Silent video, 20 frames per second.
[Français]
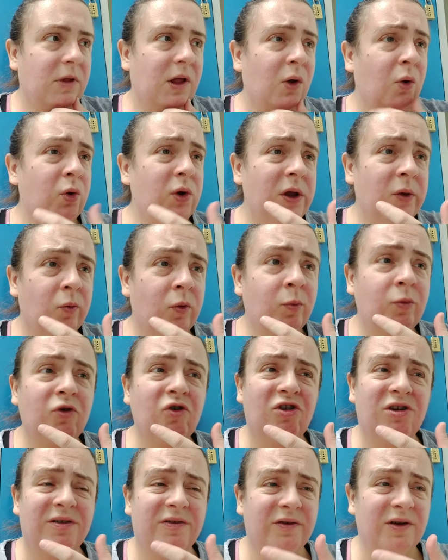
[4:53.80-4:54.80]
à aucun
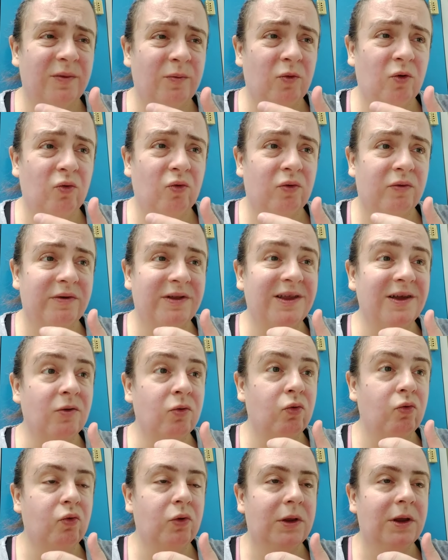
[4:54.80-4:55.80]
moment j'ai vraiment, on va dire,
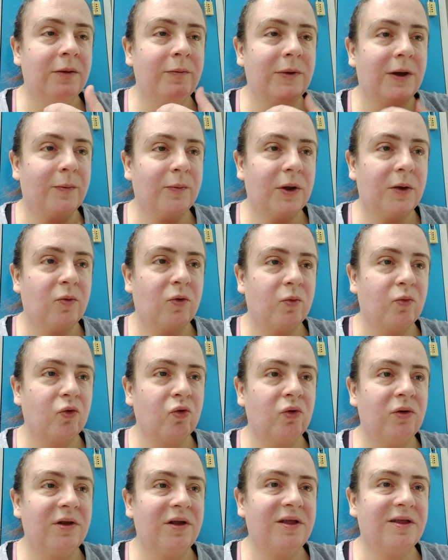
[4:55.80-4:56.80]
douté, mais après à un
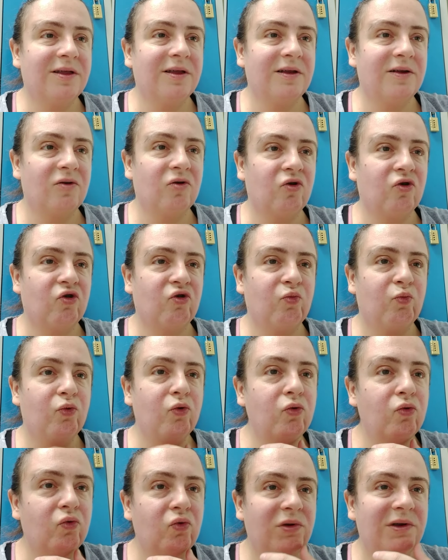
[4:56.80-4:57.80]
moment donné, euh, je
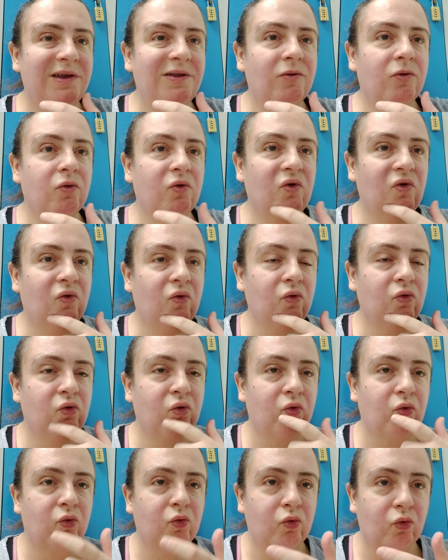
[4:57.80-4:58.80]
peux douter dans le sens
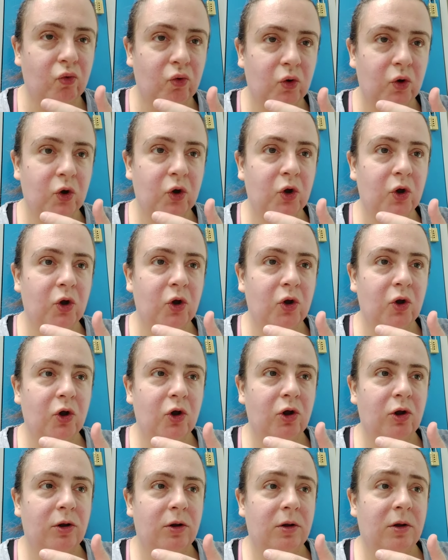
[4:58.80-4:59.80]
où,
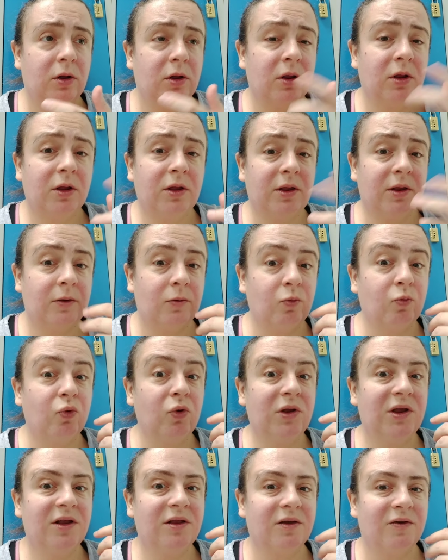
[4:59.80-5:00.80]
là c'est une
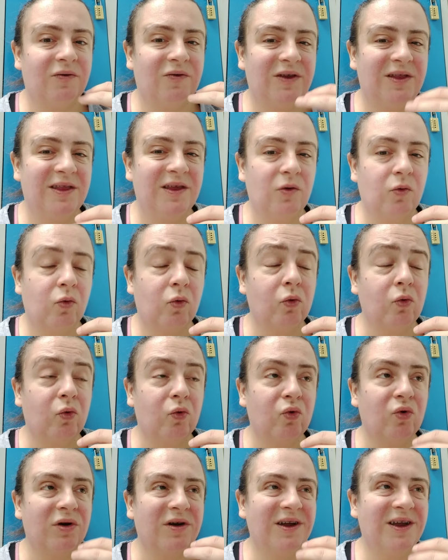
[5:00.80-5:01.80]
petite vidéo
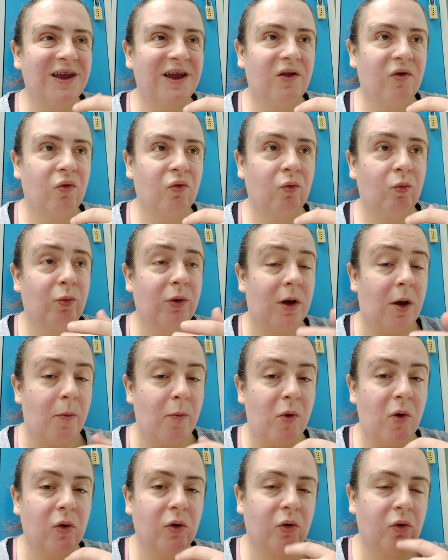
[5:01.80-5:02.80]
en réaction par
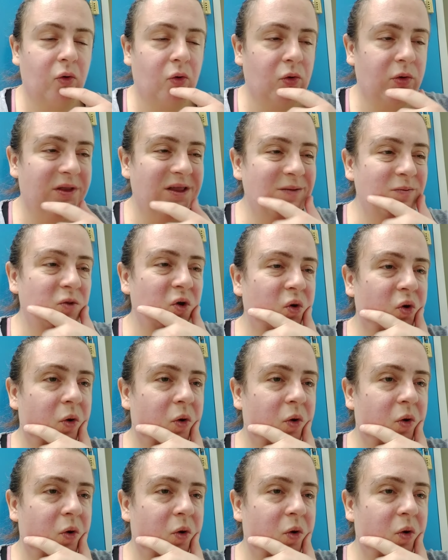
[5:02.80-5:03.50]
rapport à ce type de